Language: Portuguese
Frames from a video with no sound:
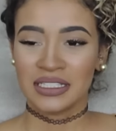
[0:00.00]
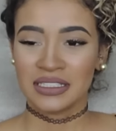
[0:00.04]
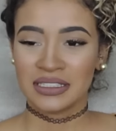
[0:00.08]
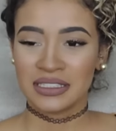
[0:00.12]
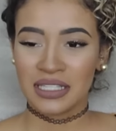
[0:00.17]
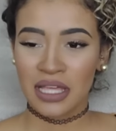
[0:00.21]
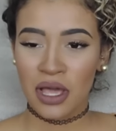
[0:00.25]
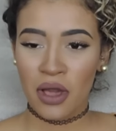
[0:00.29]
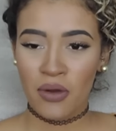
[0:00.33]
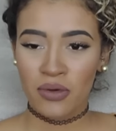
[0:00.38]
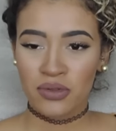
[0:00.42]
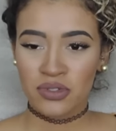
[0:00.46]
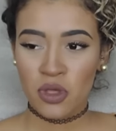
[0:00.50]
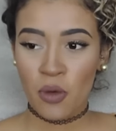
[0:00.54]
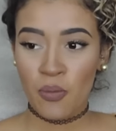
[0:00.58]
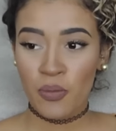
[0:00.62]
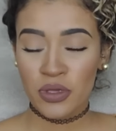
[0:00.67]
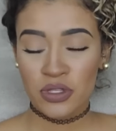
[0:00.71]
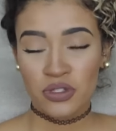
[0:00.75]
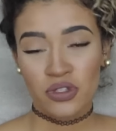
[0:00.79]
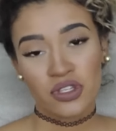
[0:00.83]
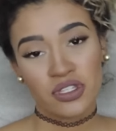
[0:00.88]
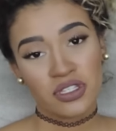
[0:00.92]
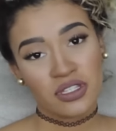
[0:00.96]
Então,
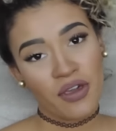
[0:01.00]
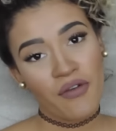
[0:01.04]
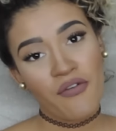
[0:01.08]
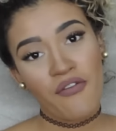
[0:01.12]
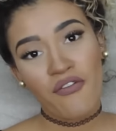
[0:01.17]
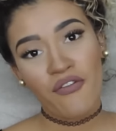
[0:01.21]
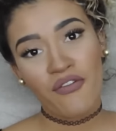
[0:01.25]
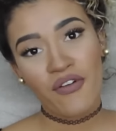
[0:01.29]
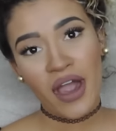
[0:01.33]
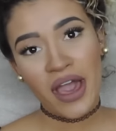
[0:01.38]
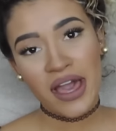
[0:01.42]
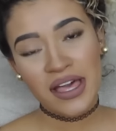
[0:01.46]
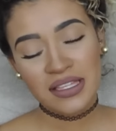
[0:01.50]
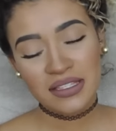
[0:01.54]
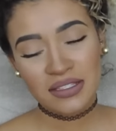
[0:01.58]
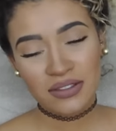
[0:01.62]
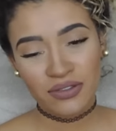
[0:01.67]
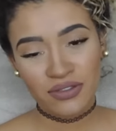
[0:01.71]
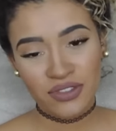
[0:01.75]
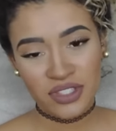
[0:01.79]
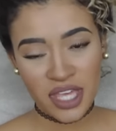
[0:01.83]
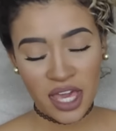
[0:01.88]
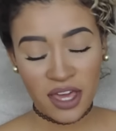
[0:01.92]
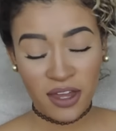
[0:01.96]
são pessoas que
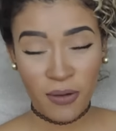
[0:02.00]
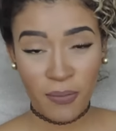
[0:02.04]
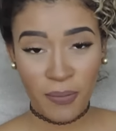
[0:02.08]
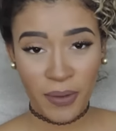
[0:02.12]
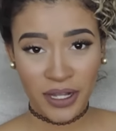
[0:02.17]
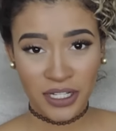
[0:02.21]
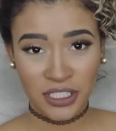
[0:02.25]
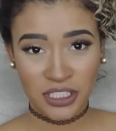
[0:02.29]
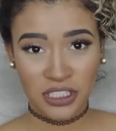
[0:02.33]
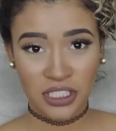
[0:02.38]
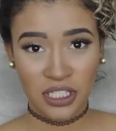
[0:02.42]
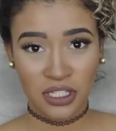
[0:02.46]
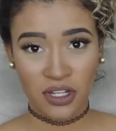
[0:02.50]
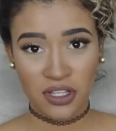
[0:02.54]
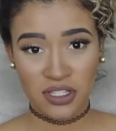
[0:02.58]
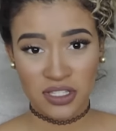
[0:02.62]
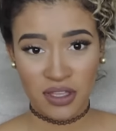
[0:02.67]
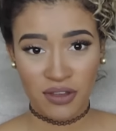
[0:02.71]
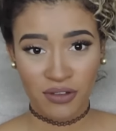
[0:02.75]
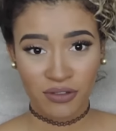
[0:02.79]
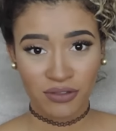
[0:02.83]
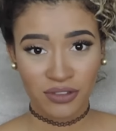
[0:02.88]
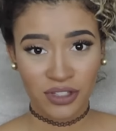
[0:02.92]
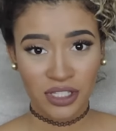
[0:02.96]
faz, fizeram parte da
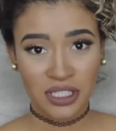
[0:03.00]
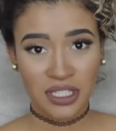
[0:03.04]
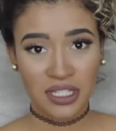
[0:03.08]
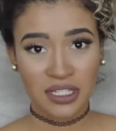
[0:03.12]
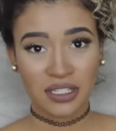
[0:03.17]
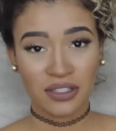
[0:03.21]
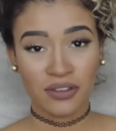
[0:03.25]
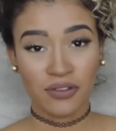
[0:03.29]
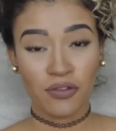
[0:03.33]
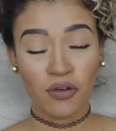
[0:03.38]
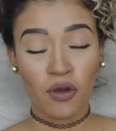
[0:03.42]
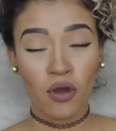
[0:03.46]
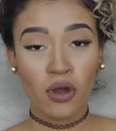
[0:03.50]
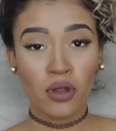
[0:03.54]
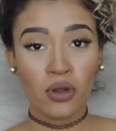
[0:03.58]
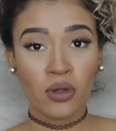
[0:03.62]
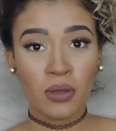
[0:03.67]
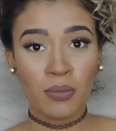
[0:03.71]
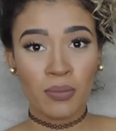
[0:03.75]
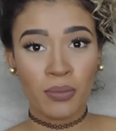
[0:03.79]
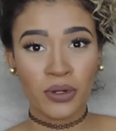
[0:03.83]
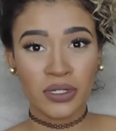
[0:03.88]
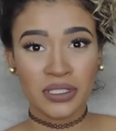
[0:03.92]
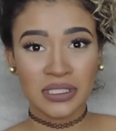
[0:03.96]
nossa vida, que
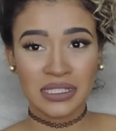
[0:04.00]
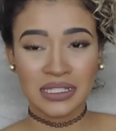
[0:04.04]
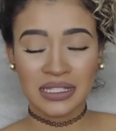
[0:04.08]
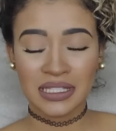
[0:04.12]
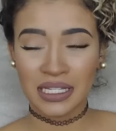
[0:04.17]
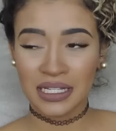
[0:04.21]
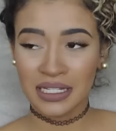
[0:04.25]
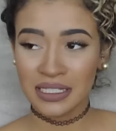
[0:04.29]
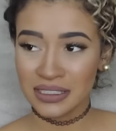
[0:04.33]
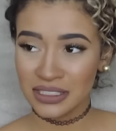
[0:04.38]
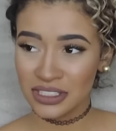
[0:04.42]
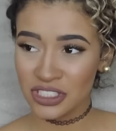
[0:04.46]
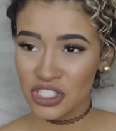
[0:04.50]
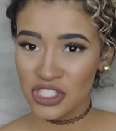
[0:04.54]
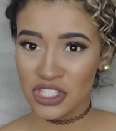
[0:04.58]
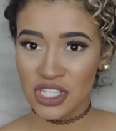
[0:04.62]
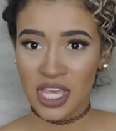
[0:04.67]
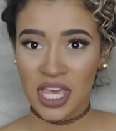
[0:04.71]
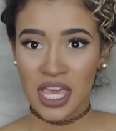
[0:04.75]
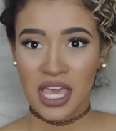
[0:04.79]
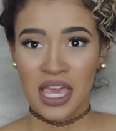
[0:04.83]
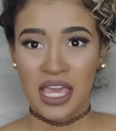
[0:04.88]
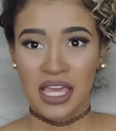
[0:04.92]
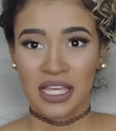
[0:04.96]
foram
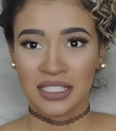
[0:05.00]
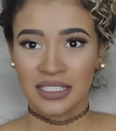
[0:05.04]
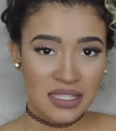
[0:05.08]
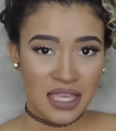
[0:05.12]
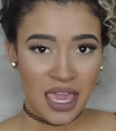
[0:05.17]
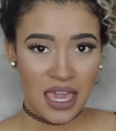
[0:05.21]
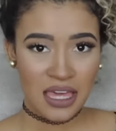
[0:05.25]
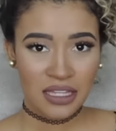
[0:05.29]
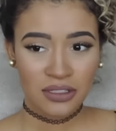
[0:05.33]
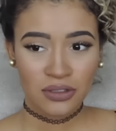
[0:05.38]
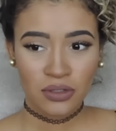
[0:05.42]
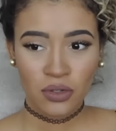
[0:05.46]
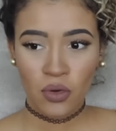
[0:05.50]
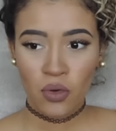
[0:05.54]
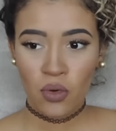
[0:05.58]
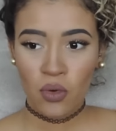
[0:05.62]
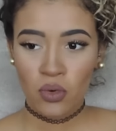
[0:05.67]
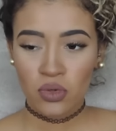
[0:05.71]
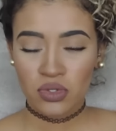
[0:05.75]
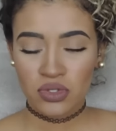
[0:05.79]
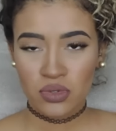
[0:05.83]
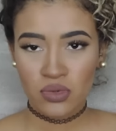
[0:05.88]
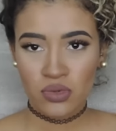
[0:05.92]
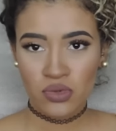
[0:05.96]
importantes,
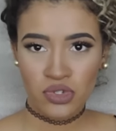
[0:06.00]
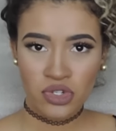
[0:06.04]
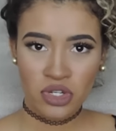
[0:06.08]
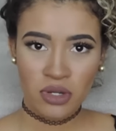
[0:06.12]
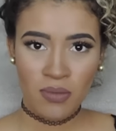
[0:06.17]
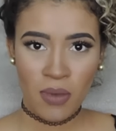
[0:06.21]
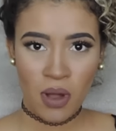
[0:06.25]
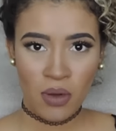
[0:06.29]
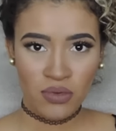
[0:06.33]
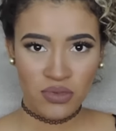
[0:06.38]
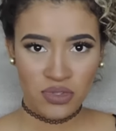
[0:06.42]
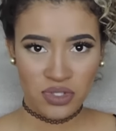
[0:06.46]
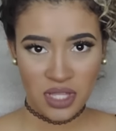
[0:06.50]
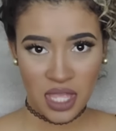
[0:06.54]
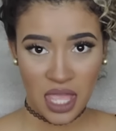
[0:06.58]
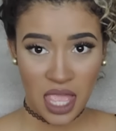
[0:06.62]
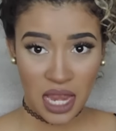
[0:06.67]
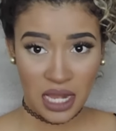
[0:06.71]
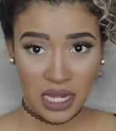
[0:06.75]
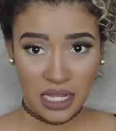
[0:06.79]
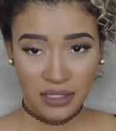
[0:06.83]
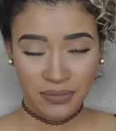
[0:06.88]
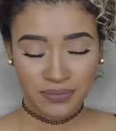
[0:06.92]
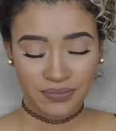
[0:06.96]
exceto os, irmãos
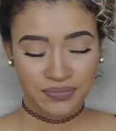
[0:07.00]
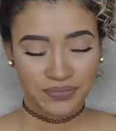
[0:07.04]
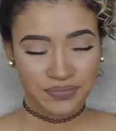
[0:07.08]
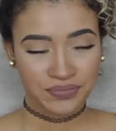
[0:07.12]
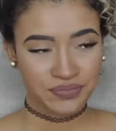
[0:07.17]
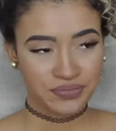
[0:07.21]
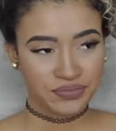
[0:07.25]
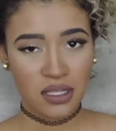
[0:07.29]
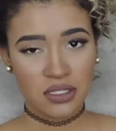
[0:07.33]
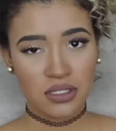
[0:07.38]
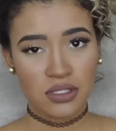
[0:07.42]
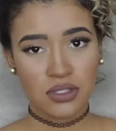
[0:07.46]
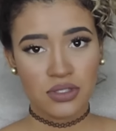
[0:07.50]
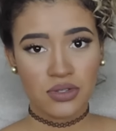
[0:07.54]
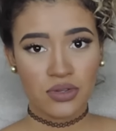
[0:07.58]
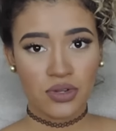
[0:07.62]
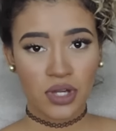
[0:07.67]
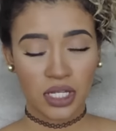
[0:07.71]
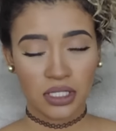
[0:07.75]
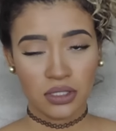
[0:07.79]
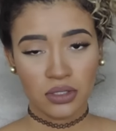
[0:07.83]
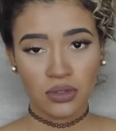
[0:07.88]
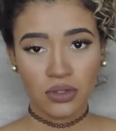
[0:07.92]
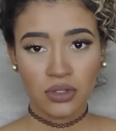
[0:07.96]
dele, né, a Isis
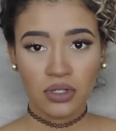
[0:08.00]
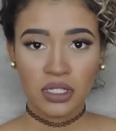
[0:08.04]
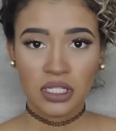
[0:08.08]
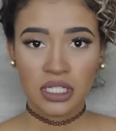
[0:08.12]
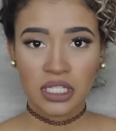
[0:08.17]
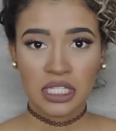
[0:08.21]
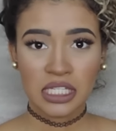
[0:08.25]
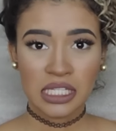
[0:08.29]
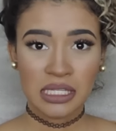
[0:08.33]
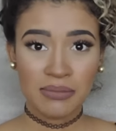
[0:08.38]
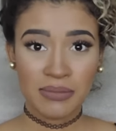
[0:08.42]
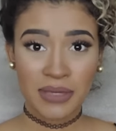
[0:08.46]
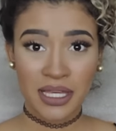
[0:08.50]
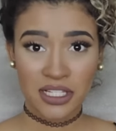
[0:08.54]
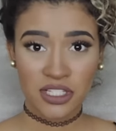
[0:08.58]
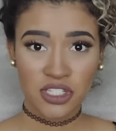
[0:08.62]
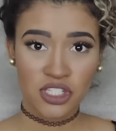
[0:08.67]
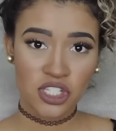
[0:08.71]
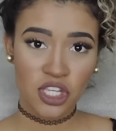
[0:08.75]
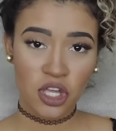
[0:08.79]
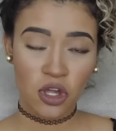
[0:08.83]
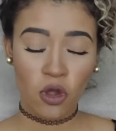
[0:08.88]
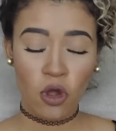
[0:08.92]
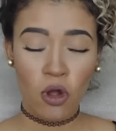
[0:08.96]
e o Cadu, e
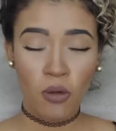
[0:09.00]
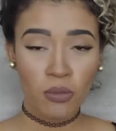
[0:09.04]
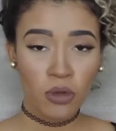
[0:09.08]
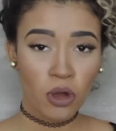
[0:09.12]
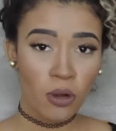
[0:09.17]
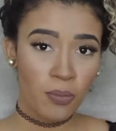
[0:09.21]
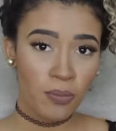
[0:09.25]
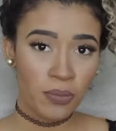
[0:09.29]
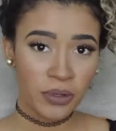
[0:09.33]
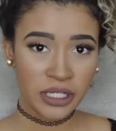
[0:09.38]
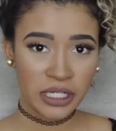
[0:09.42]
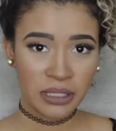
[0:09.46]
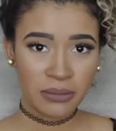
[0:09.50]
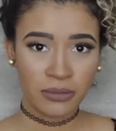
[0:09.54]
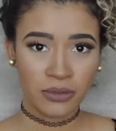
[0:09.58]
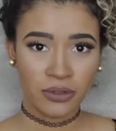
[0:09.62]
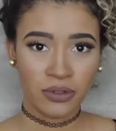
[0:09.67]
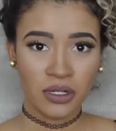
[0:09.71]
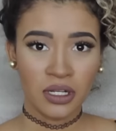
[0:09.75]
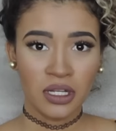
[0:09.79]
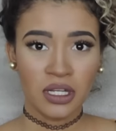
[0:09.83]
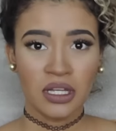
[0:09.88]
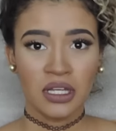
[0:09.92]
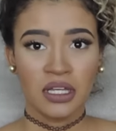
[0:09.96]
minha tia com meu
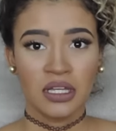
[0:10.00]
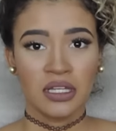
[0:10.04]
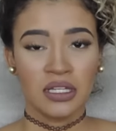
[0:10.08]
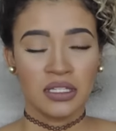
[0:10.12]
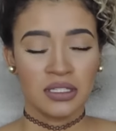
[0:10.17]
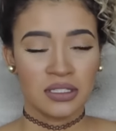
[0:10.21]
primo